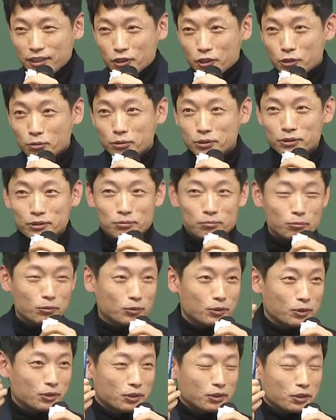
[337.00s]
여러분
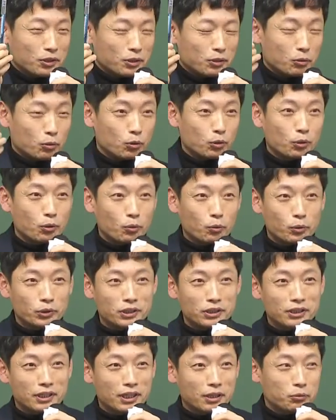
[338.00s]
여기
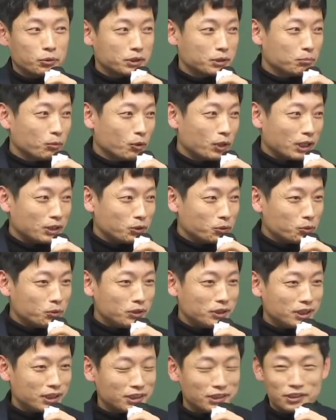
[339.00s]
오실 때 혹시 뭐 안
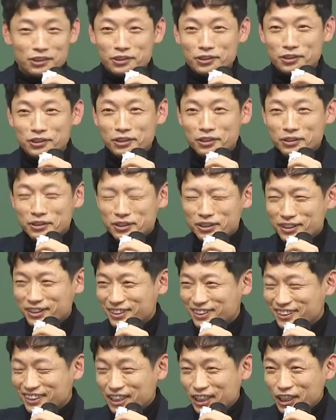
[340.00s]
좋은 일 있으셨어요?
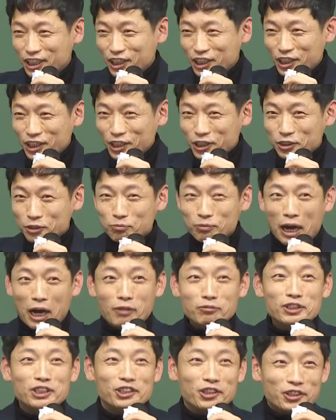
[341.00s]
좀
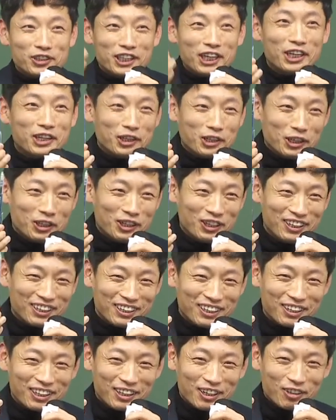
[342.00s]
마음을 여세요.
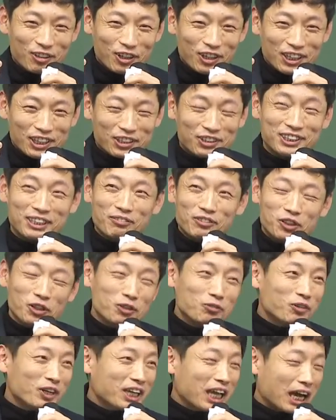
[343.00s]
이거 3천
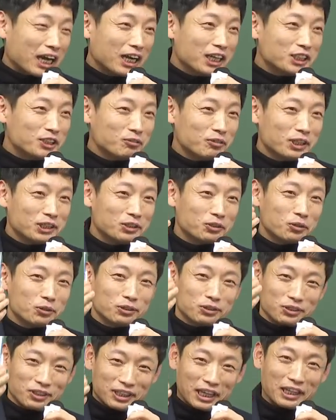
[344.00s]
원밖에 안 하지만 이거
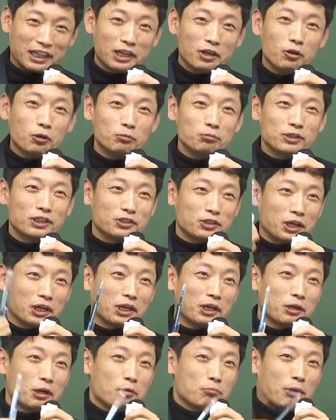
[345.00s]
대단한 겁니다.
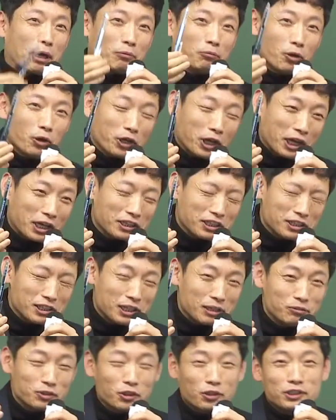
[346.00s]
제가 100명에게
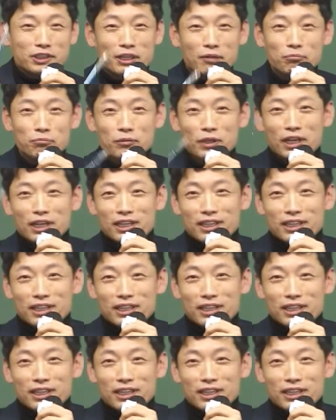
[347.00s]
드리려면 저는 3,